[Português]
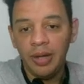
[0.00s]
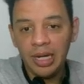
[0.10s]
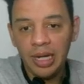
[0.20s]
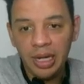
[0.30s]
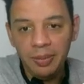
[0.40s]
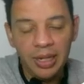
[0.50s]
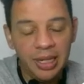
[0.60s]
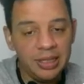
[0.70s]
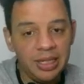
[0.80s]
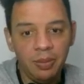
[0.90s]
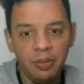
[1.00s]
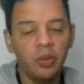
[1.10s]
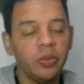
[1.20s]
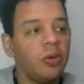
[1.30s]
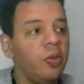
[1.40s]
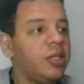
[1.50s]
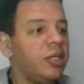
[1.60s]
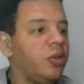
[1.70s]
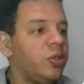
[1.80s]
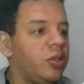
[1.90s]
Fala galera, beleza? Bom, estou
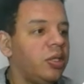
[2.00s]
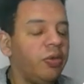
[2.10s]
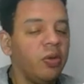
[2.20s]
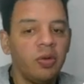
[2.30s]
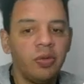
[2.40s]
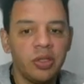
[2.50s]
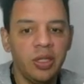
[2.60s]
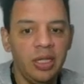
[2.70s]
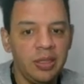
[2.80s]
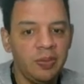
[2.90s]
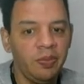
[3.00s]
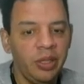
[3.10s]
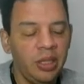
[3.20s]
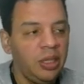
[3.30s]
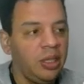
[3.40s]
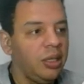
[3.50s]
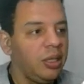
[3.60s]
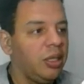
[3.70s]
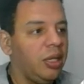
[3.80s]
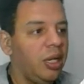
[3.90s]
começando hoje o desafio com vocês,
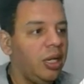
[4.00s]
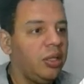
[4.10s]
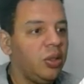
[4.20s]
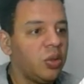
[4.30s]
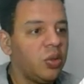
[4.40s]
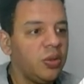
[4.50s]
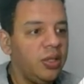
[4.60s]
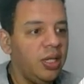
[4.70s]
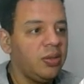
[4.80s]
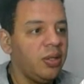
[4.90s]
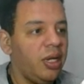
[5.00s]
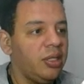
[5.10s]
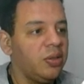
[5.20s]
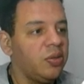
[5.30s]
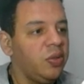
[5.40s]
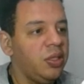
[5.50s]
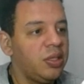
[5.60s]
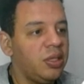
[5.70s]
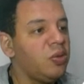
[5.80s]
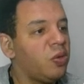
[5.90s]
que é dos 200 reais aos
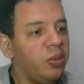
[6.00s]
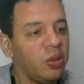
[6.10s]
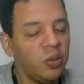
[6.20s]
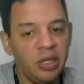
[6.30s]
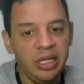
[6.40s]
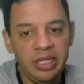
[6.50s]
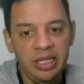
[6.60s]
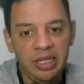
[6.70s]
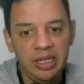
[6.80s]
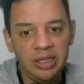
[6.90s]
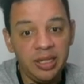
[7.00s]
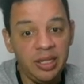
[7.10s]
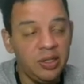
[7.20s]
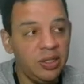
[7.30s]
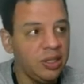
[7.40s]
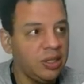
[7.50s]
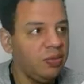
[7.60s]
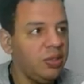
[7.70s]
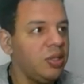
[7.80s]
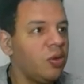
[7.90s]
25 mil em 100
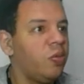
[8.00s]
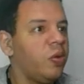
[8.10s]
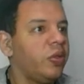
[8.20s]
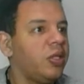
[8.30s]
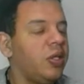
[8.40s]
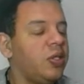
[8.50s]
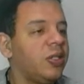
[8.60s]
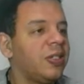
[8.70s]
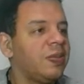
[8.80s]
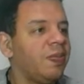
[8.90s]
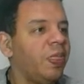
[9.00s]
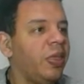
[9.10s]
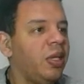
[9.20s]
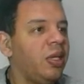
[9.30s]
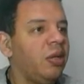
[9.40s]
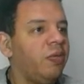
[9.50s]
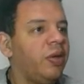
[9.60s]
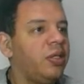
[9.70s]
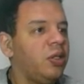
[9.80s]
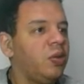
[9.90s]
dias, 25 mil em 100 dias,
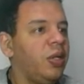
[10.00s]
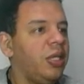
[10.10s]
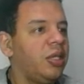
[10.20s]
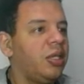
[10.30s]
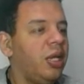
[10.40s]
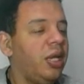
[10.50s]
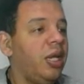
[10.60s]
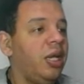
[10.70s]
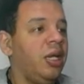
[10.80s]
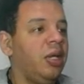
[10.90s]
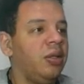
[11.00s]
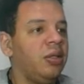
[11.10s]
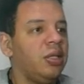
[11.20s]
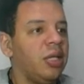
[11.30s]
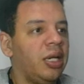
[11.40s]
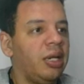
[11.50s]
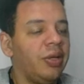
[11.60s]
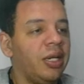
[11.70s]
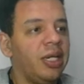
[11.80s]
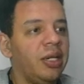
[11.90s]
fazendo uma, é,
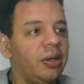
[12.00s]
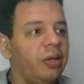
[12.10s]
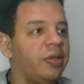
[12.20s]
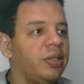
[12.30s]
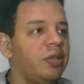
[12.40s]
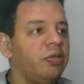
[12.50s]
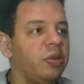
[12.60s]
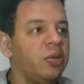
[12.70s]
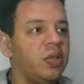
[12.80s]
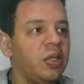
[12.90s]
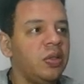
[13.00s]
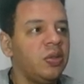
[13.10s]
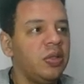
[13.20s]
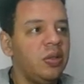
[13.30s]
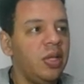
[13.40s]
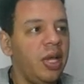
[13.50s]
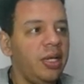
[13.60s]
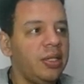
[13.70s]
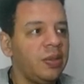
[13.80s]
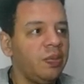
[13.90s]
alavancando, né, transformando 200 em
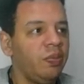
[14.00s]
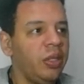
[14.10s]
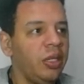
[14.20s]
210,